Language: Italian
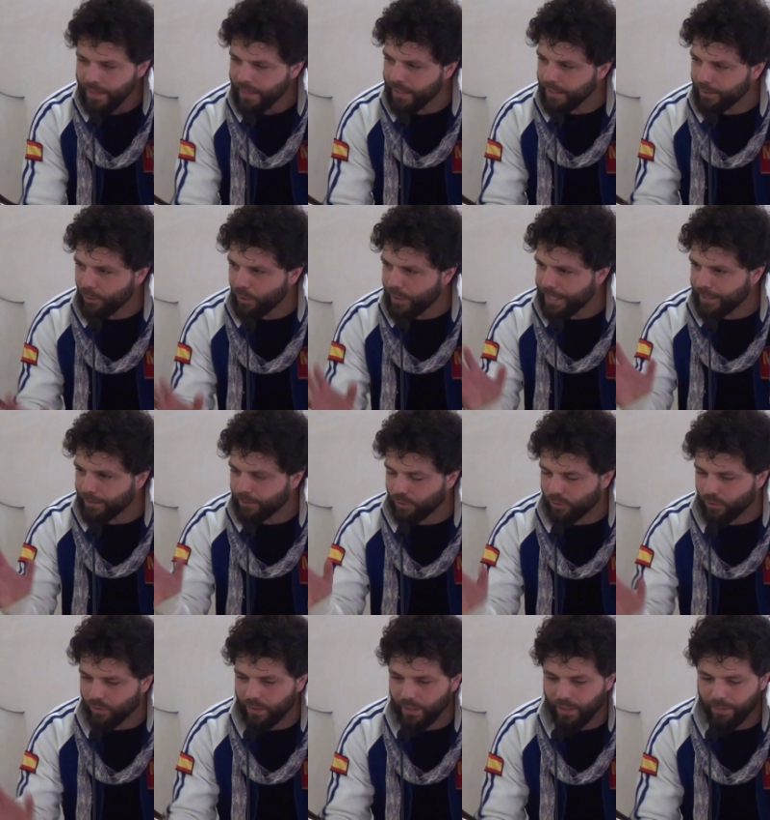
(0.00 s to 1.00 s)
non
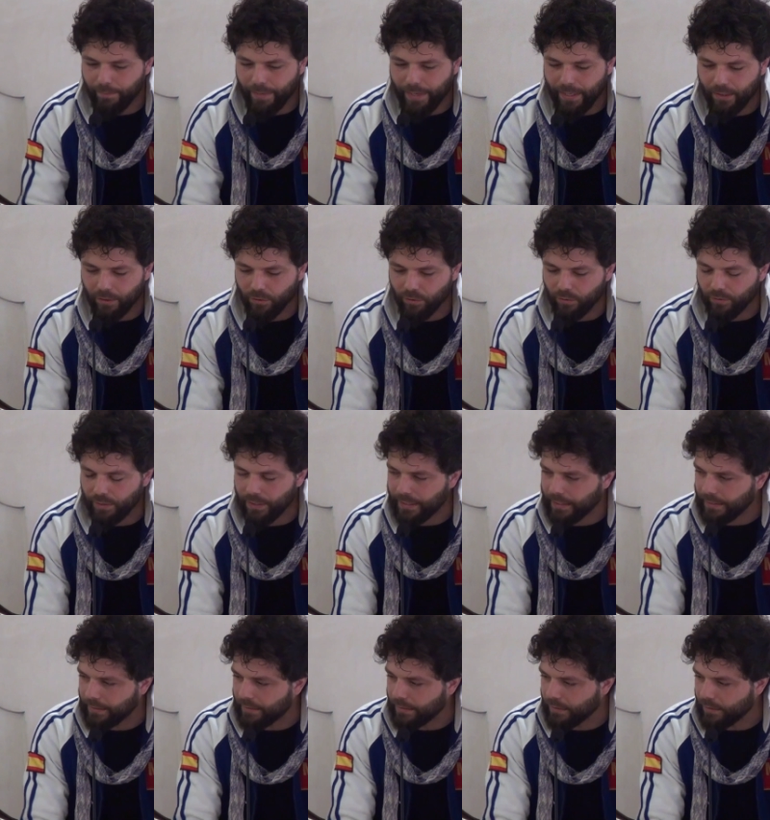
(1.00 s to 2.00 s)
entro nel merito dei
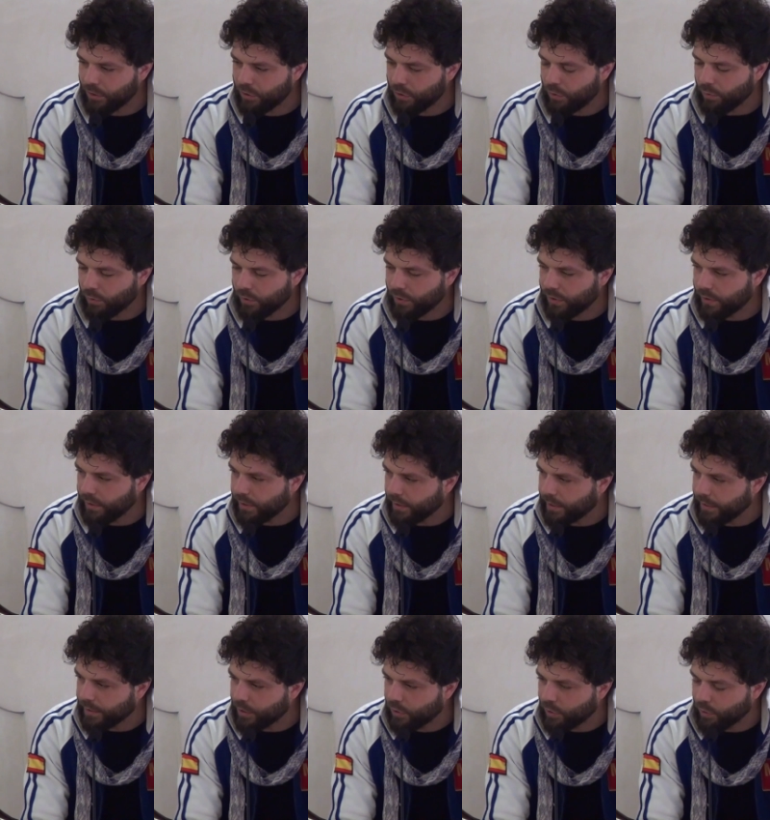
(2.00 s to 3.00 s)
tanti
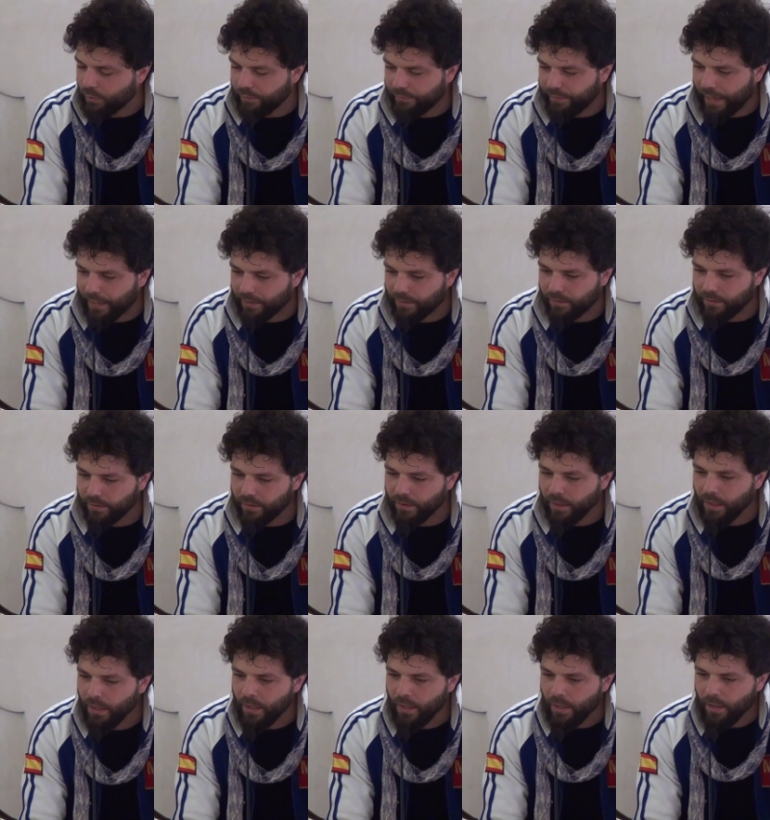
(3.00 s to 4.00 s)
discorsi che si sono
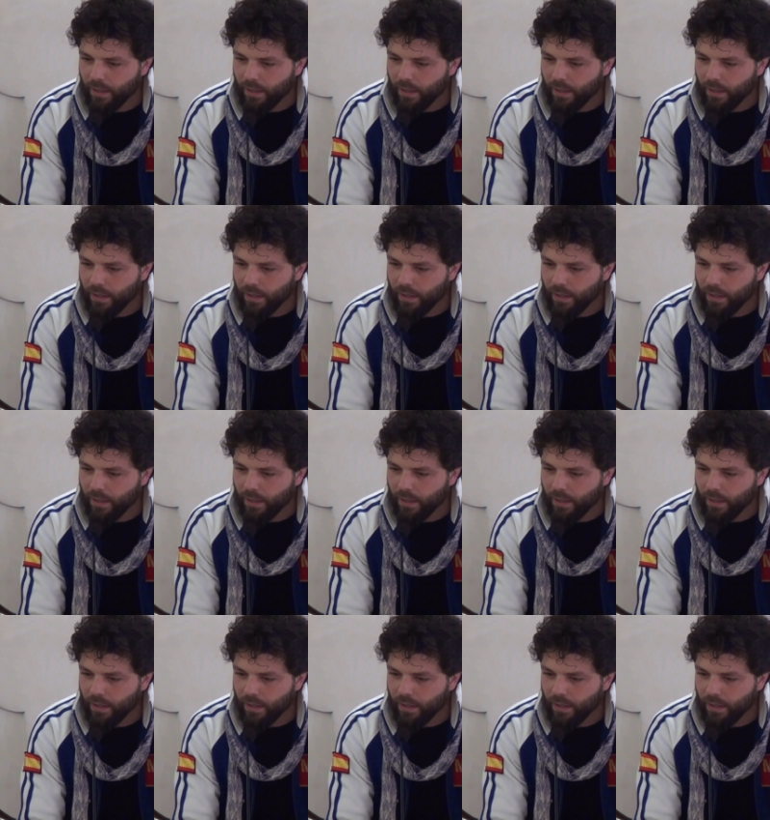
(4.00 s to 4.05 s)
fatti,